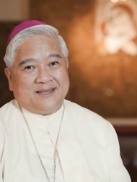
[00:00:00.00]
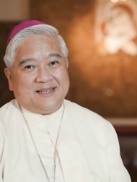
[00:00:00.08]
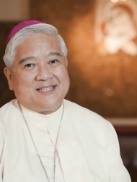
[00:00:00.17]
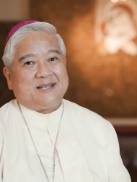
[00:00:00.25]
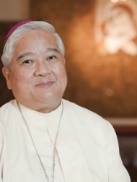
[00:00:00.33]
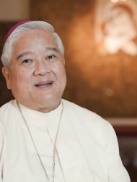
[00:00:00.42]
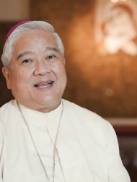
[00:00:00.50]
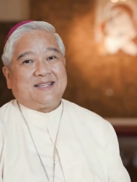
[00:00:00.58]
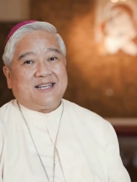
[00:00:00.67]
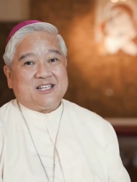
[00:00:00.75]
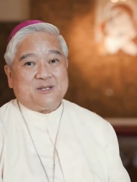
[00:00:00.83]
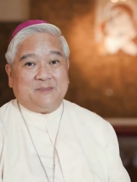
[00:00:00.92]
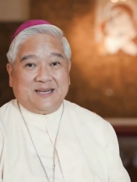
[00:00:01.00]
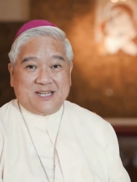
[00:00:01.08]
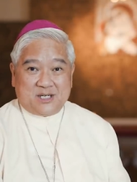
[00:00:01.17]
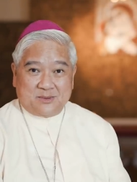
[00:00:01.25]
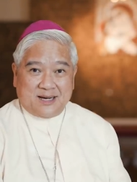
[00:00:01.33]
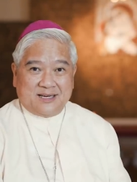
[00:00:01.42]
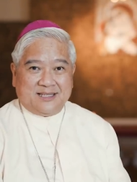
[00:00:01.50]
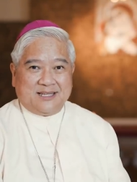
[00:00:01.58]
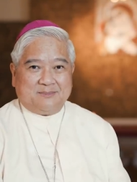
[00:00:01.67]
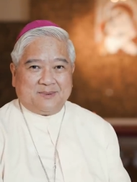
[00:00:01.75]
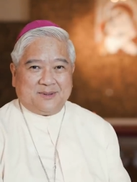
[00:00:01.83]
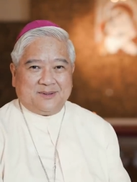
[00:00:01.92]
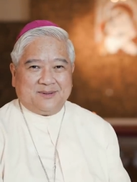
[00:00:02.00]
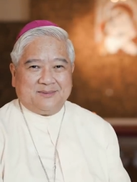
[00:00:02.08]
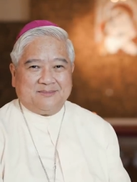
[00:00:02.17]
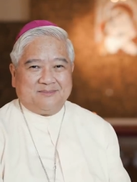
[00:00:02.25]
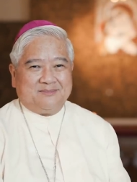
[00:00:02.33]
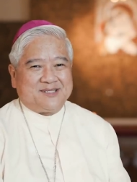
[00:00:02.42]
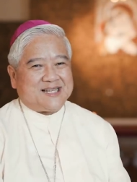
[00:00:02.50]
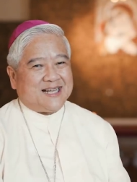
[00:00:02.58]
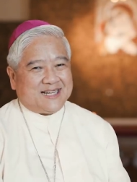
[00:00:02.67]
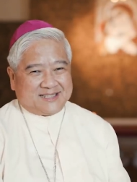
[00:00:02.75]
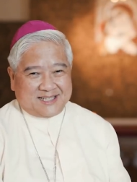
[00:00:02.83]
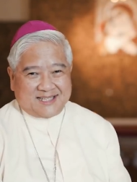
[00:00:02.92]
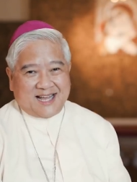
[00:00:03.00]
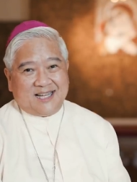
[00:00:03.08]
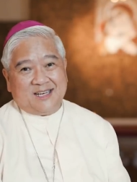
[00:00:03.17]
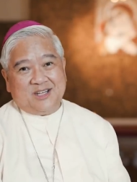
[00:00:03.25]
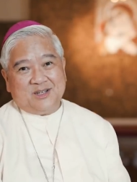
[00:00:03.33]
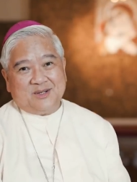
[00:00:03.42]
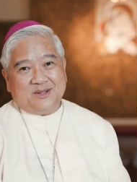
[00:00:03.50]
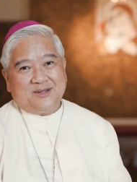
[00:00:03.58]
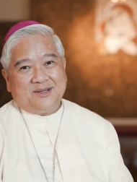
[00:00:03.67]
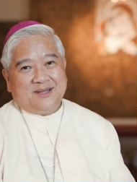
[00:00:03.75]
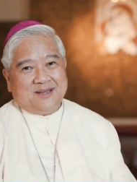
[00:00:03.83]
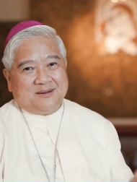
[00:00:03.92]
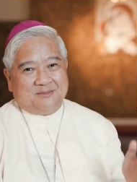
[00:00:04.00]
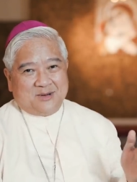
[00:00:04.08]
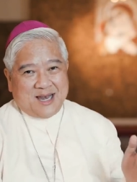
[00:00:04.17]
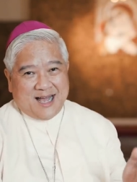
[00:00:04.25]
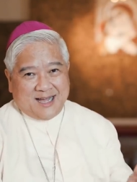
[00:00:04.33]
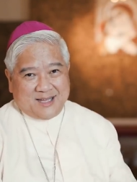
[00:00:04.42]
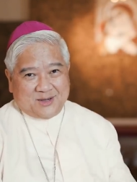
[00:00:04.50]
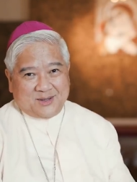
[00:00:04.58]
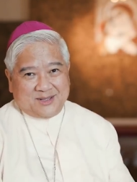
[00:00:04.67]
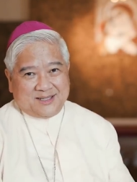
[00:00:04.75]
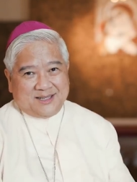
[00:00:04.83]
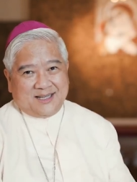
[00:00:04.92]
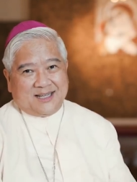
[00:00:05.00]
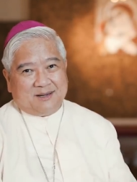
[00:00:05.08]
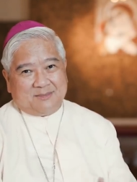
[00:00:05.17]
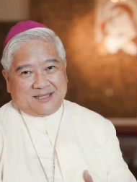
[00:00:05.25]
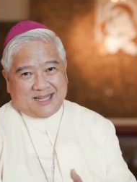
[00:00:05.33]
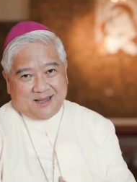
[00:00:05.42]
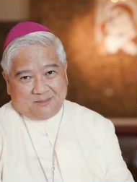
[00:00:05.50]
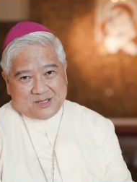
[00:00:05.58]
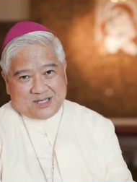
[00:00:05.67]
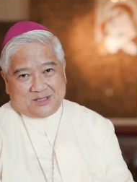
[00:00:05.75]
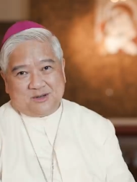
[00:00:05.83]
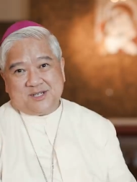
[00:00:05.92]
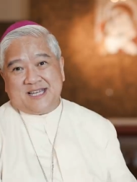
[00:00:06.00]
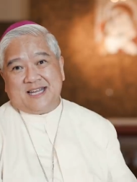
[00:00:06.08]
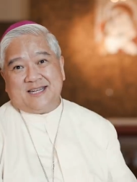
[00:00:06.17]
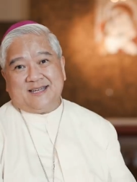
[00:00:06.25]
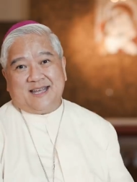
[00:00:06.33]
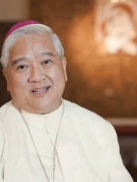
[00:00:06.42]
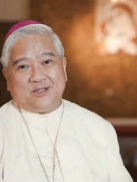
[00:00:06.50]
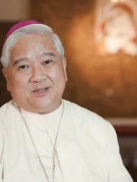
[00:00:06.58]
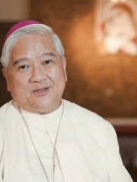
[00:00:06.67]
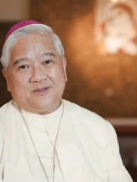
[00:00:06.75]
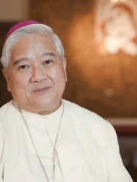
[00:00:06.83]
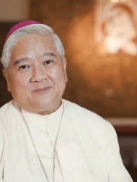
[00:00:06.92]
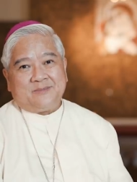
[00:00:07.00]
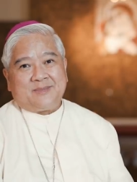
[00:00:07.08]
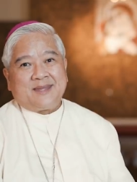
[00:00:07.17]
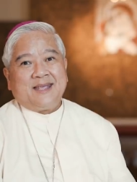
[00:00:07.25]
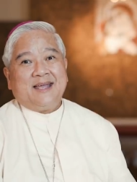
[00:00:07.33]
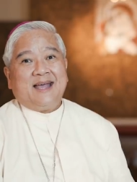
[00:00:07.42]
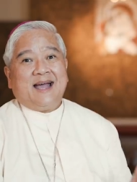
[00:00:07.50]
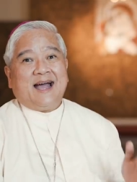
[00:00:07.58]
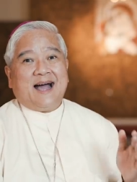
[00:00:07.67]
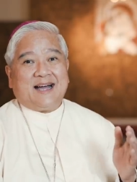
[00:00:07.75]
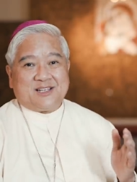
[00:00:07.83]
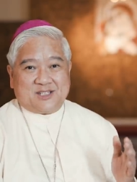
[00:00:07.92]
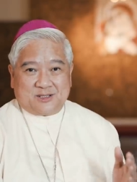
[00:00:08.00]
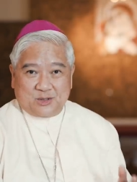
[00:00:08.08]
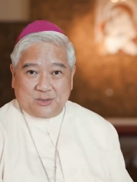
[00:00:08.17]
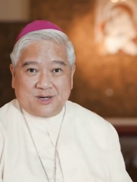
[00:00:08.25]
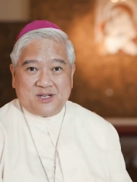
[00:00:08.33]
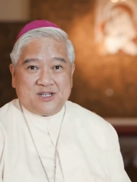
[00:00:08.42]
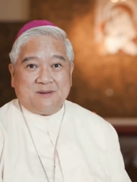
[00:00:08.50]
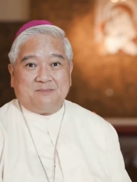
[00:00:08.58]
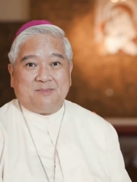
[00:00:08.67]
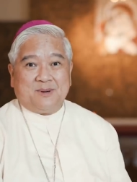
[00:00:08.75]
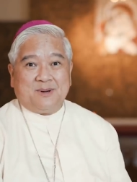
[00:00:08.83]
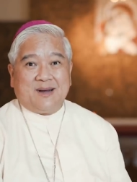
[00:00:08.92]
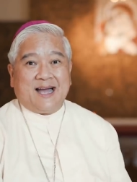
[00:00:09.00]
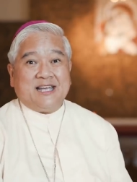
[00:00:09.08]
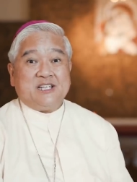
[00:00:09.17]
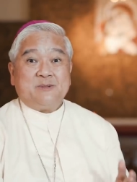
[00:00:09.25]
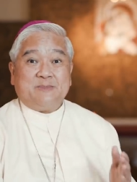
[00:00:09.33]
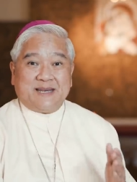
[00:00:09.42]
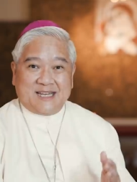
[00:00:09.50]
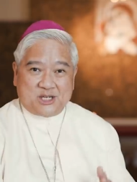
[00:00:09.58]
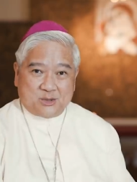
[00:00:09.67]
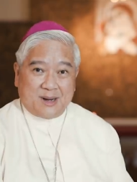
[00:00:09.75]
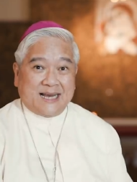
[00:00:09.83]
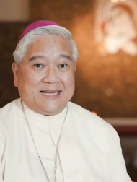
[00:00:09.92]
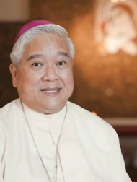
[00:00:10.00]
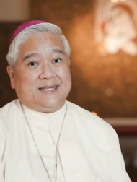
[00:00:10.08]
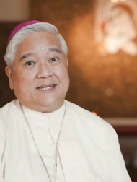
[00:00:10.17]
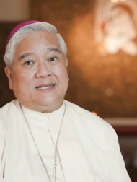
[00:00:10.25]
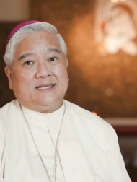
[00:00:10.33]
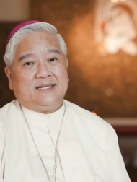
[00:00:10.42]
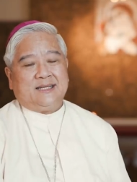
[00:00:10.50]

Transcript: Sapagkat ang spirituality po sana tandaan ninyo mula ngayon hanggang matapos itong sharing na ito, ang stewardship po ay spirituality.